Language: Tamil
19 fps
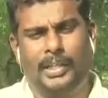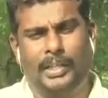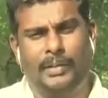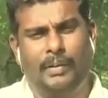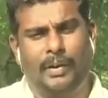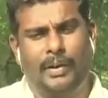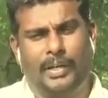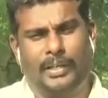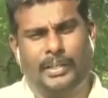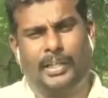
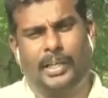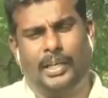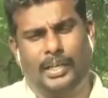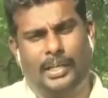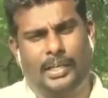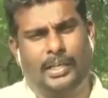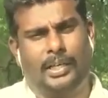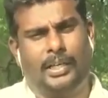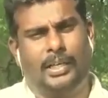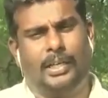தீவாக தான்
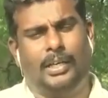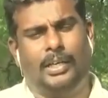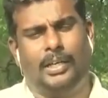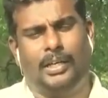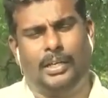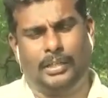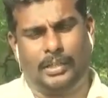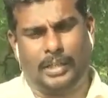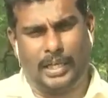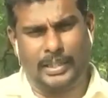
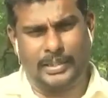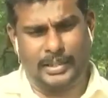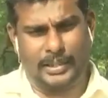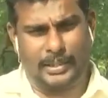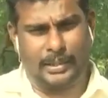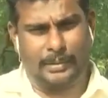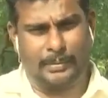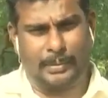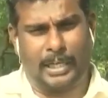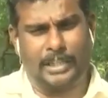காட்சி
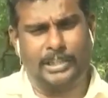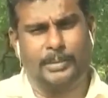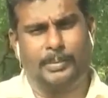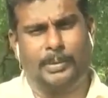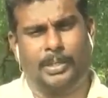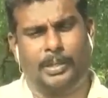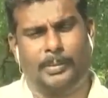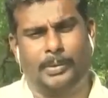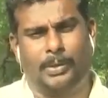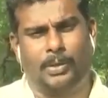
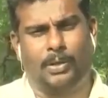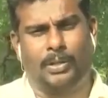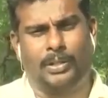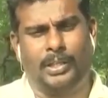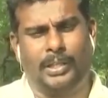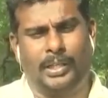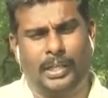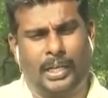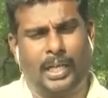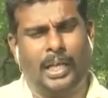காட்சிப்படுத்தப்பட்டுள்ளது
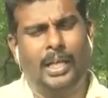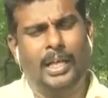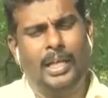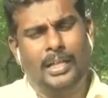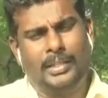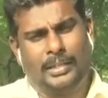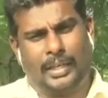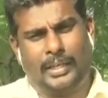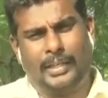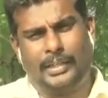ஏன்னா
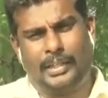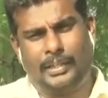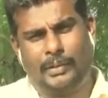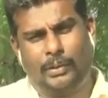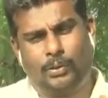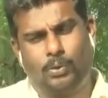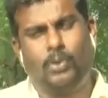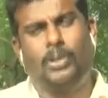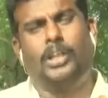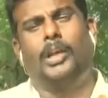தனி தீவாக
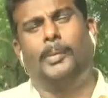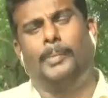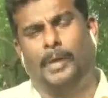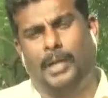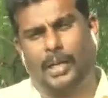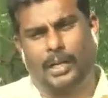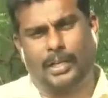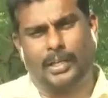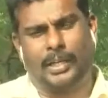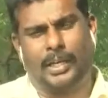
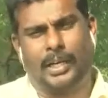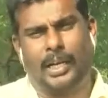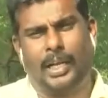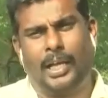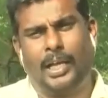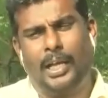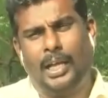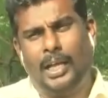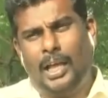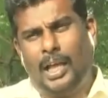துண்டிக்கப்பட்டிருக்கு ஏன்னா
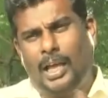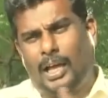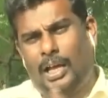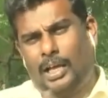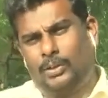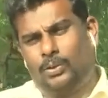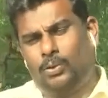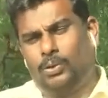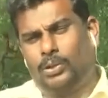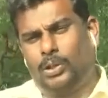
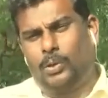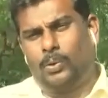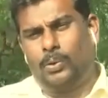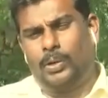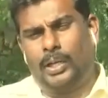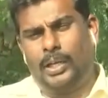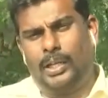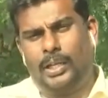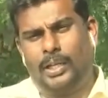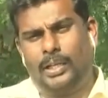
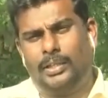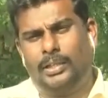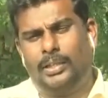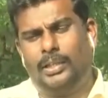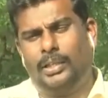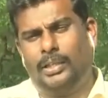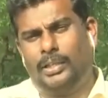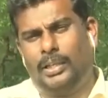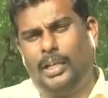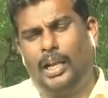தூத்துக்குடியிலிருந்து
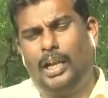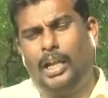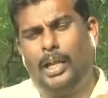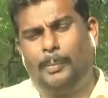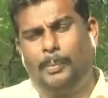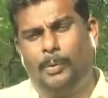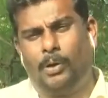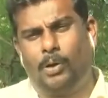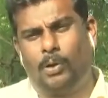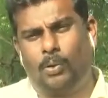நெல்லை
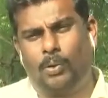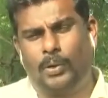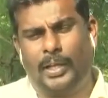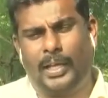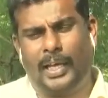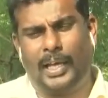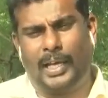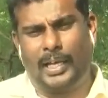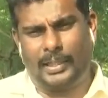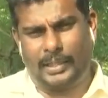போகக்கூடிய
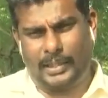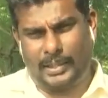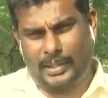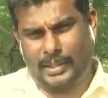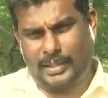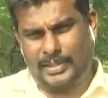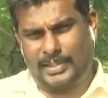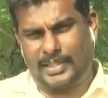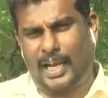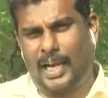அந்த
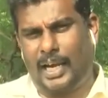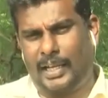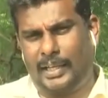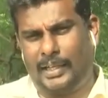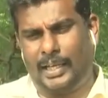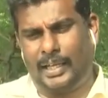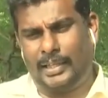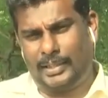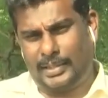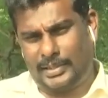சாலை
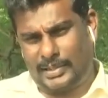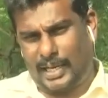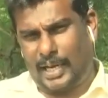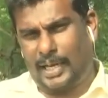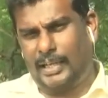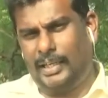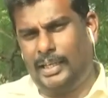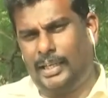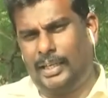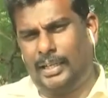அந்த
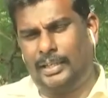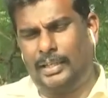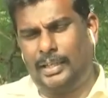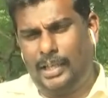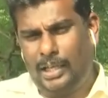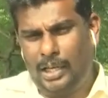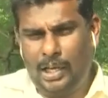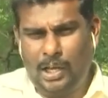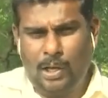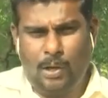சாலையிலிருந்து
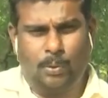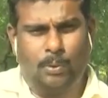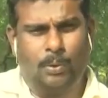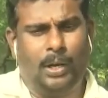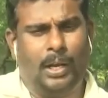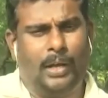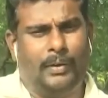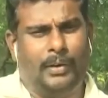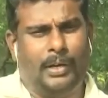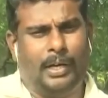
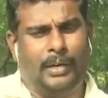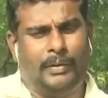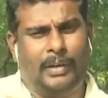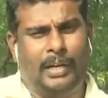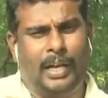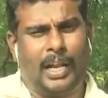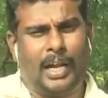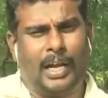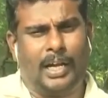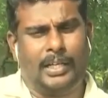
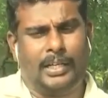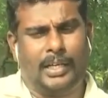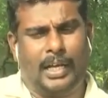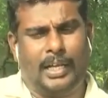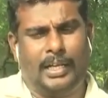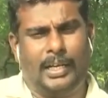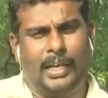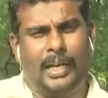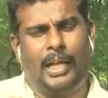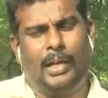உள்ள நாடுக்கு
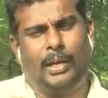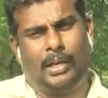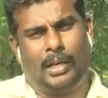அருகில்